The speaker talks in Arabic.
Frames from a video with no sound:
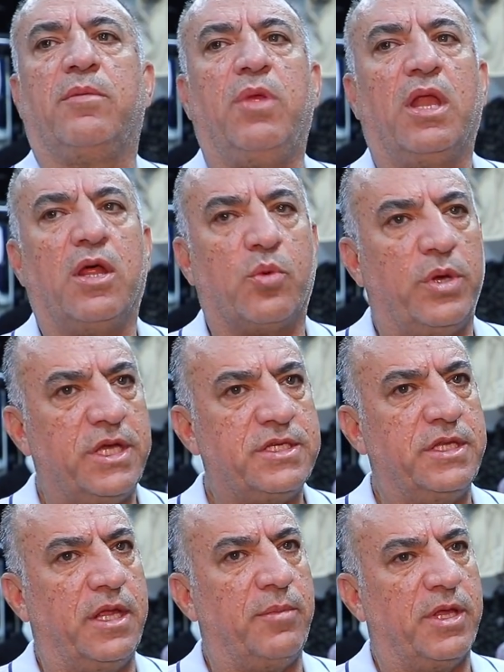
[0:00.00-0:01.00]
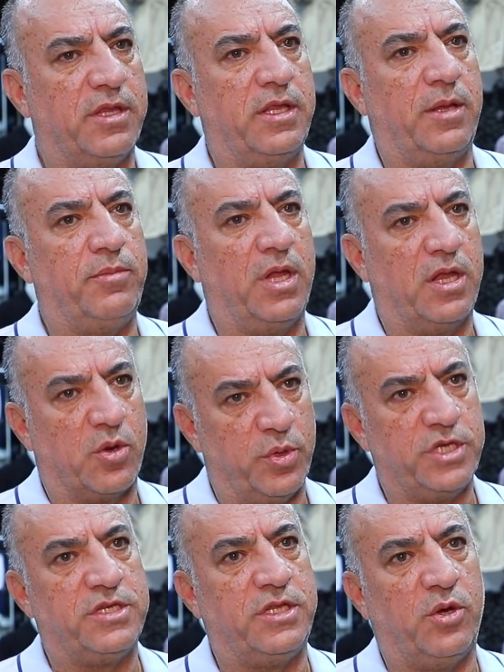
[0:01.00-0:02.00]
عبد الله رويشد ما اعتقد عبد الله
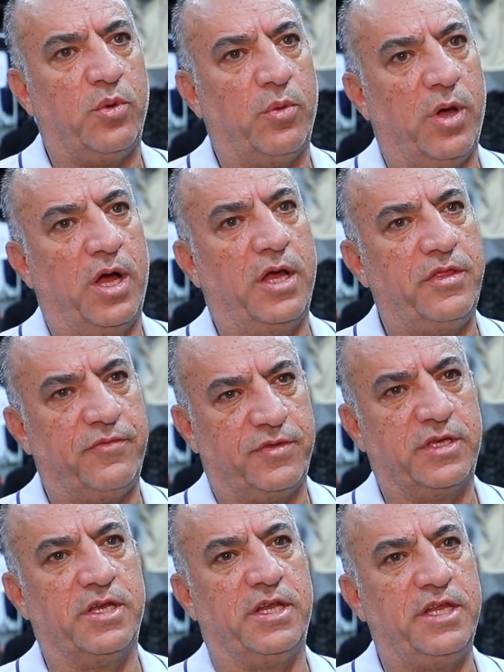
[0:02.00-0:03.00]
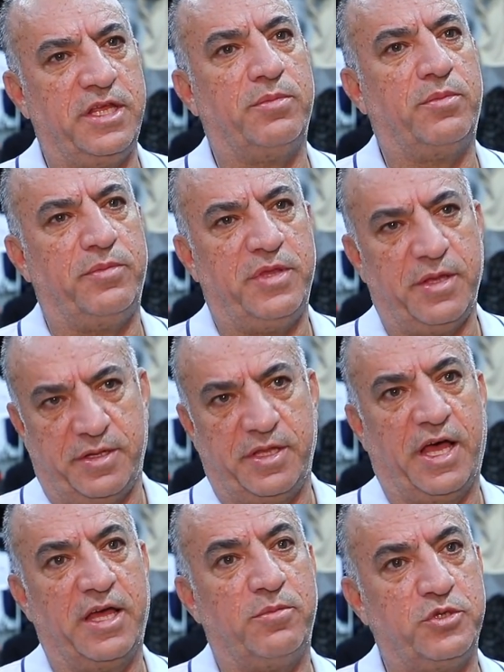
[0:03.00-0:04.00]
رويشد اول واحد افتكر هني
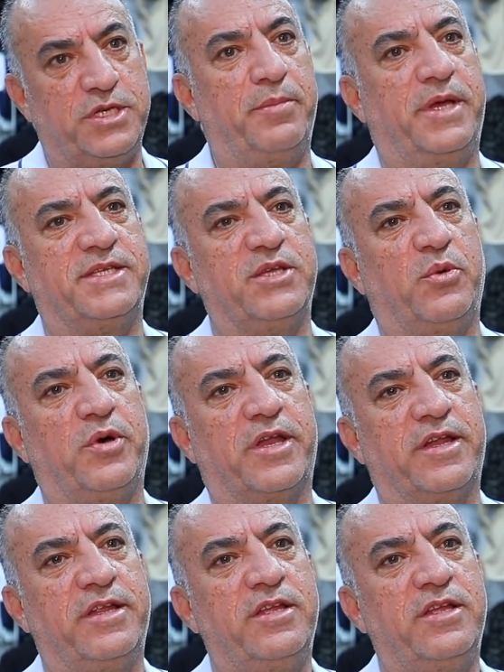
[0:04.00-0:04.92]
داخل مجمع صور